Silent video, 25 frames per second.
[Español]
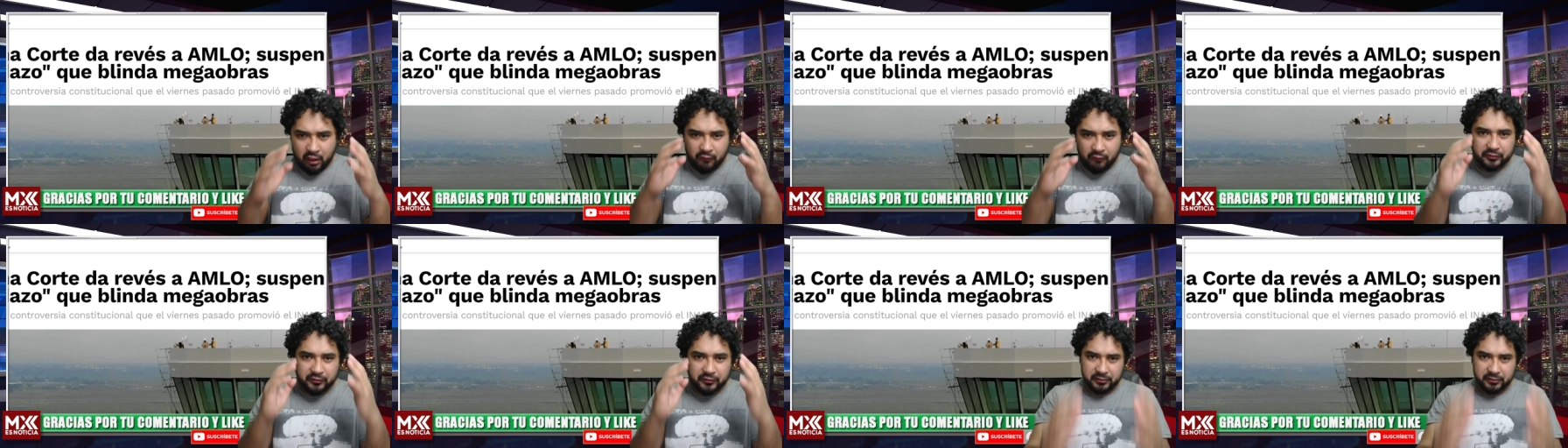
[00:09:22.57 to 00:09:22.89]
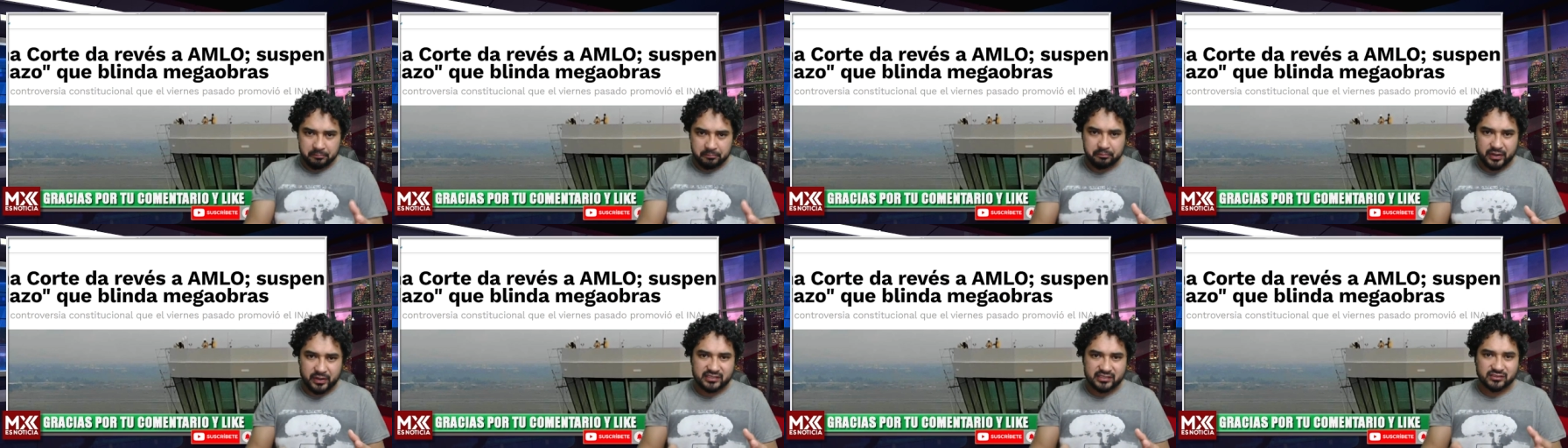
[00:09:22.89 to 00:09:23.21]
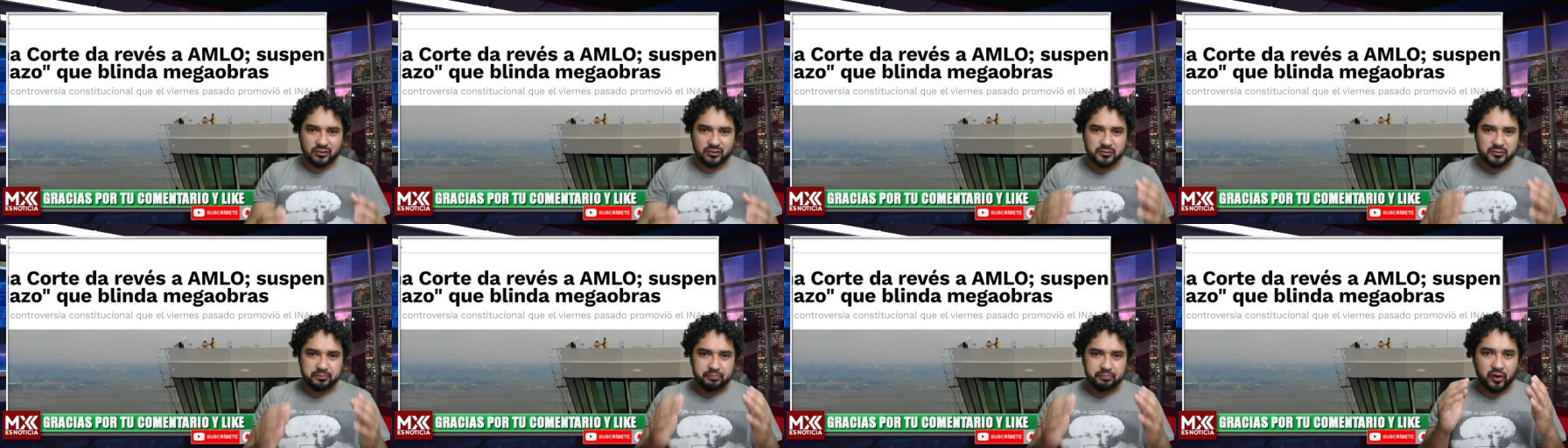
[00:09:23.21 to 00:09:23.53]
fueron
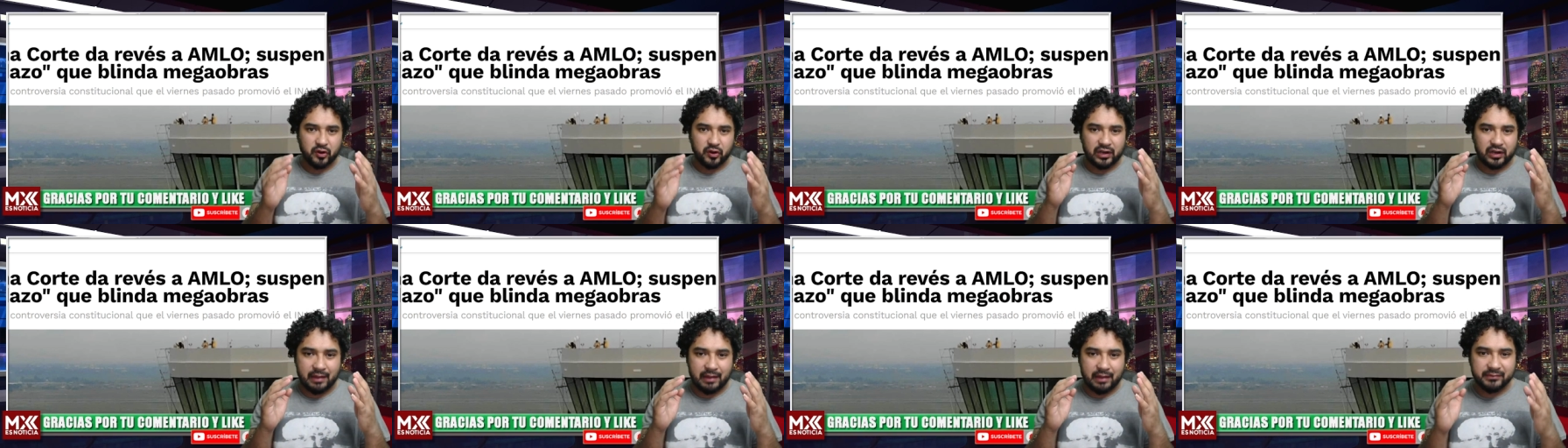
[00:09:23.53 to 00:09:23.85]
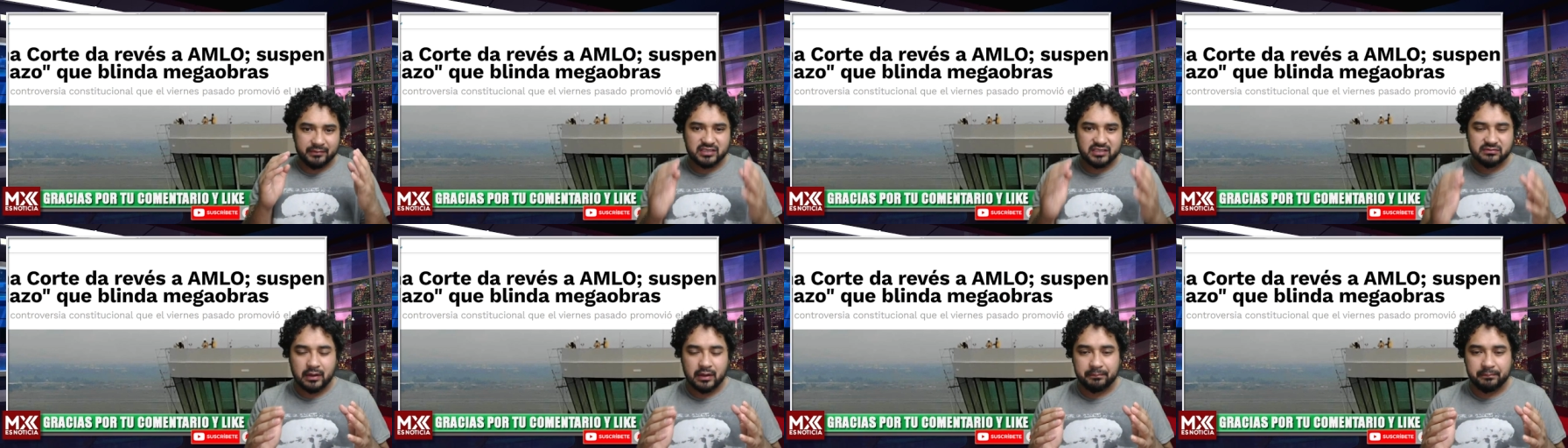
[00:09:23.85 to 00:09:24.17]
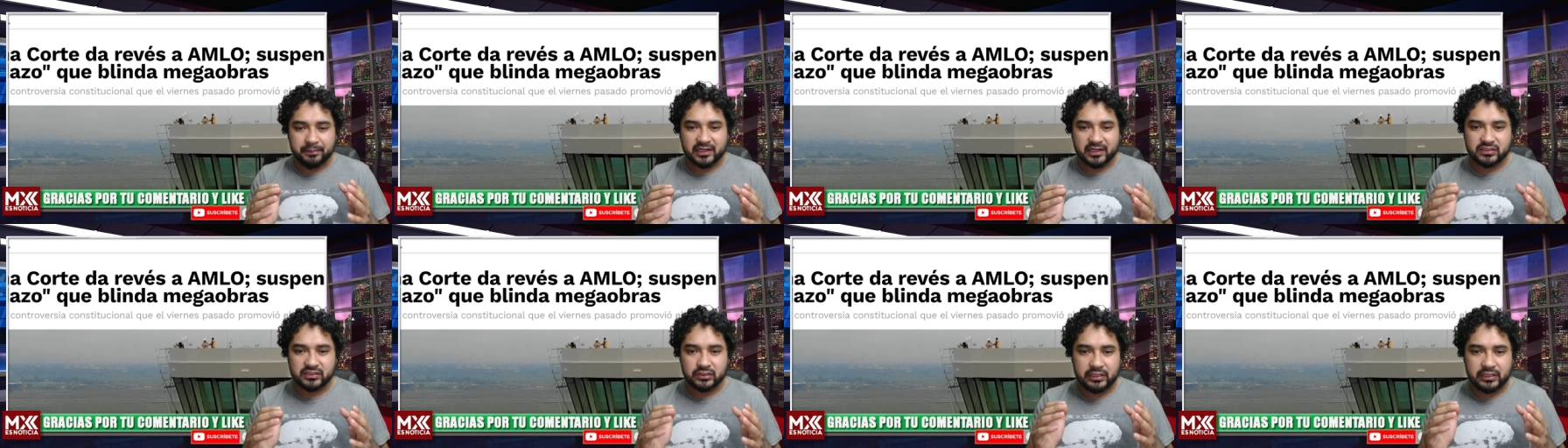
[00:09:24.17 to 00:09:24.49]
puestos por la misma
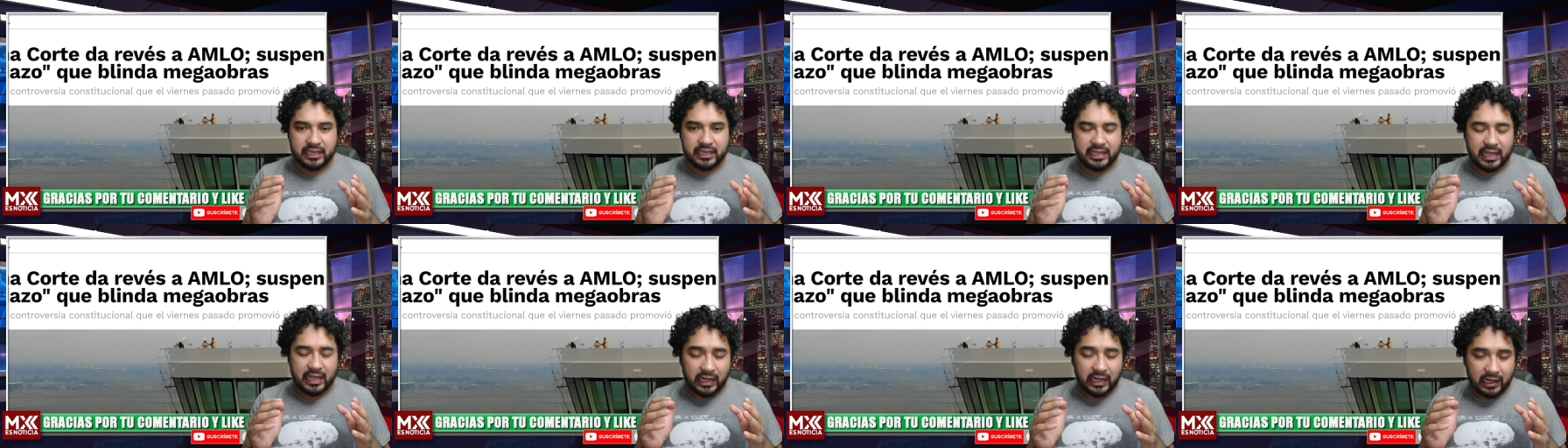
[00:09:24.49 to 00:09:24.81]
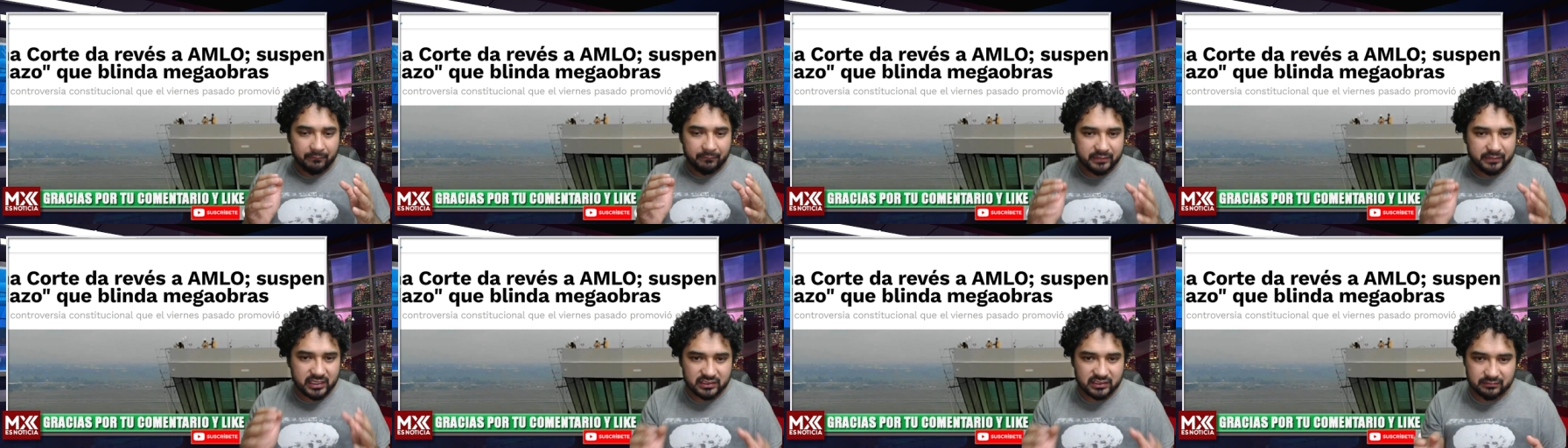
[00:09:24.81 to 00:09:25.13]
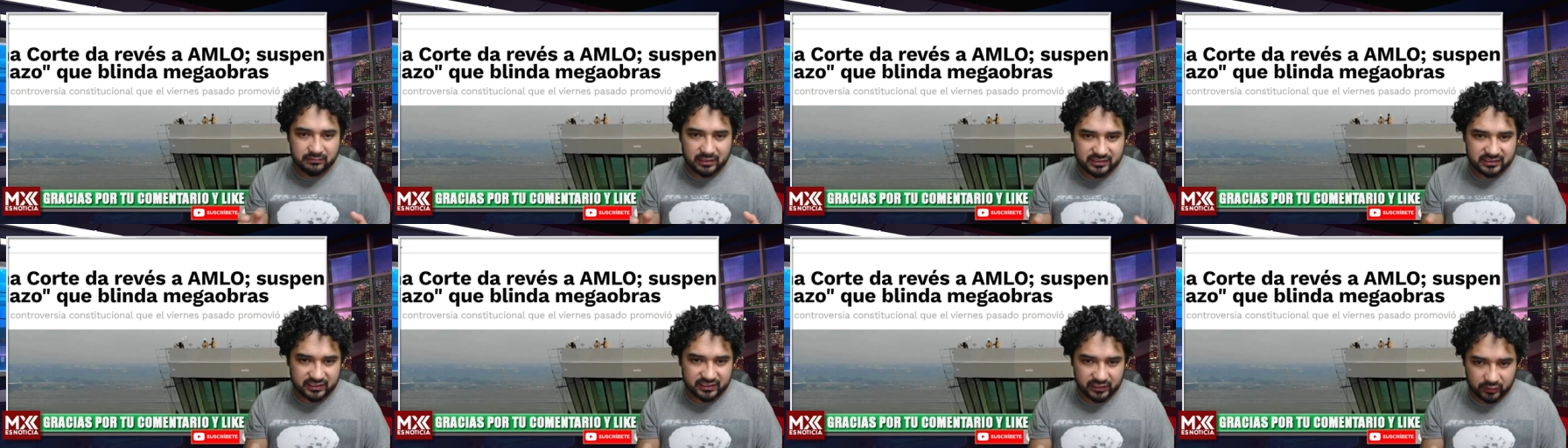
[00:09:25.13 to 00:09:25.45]
persona y en la
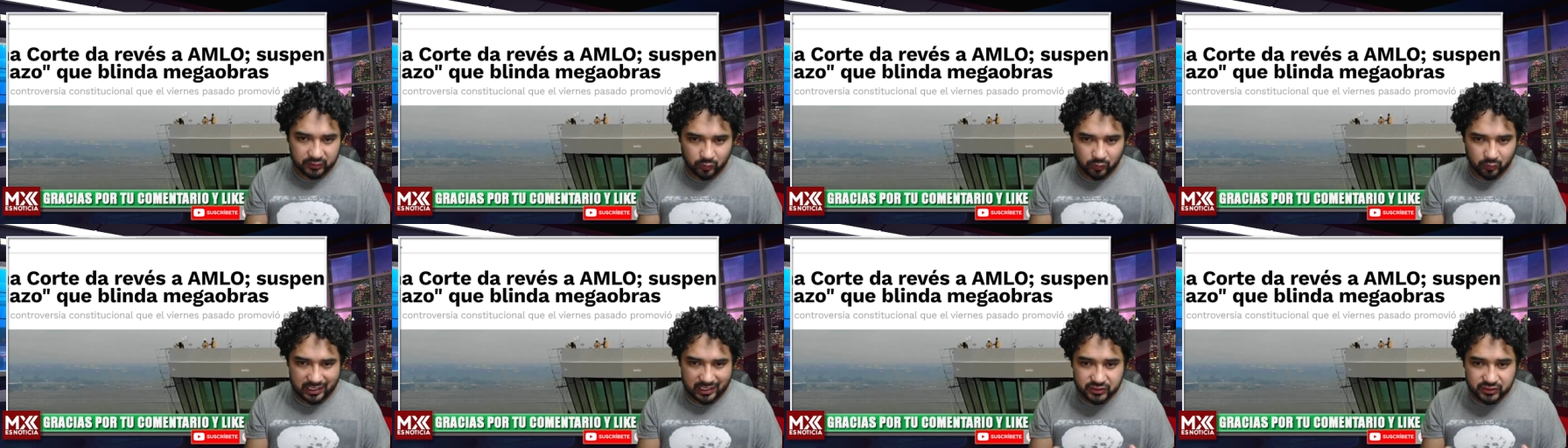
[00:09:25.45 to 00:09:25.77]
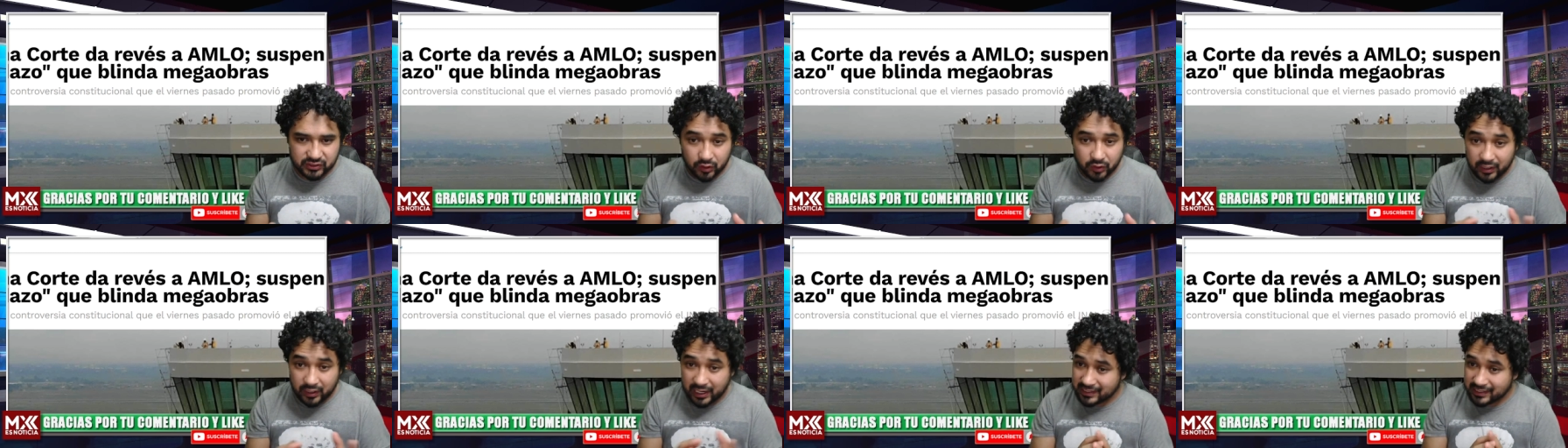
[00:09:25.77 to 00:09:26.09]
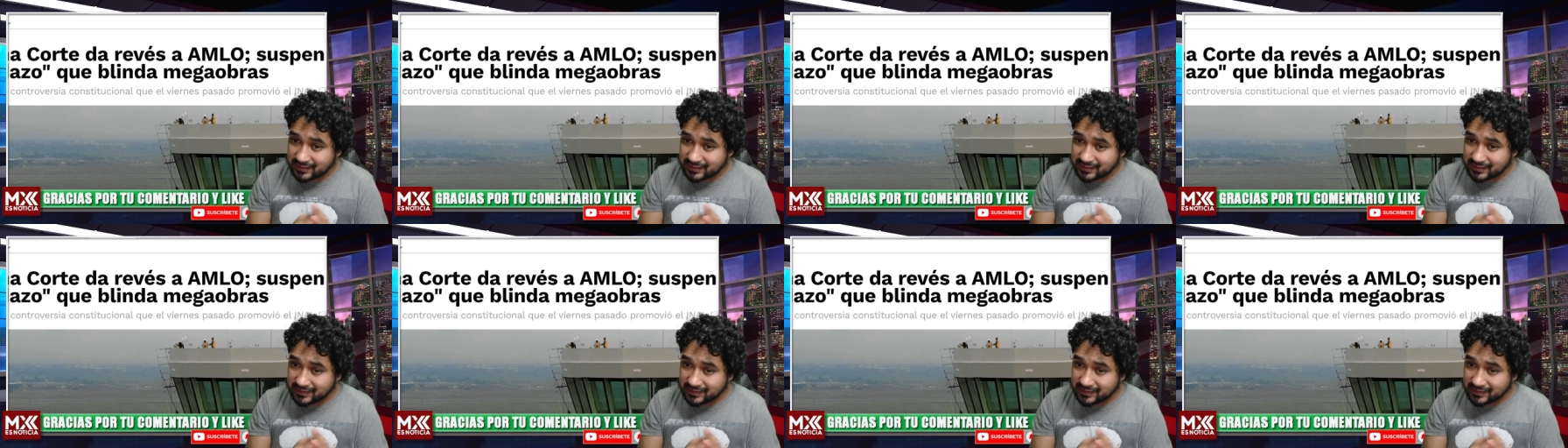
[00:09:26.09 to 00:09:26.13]
misma situación.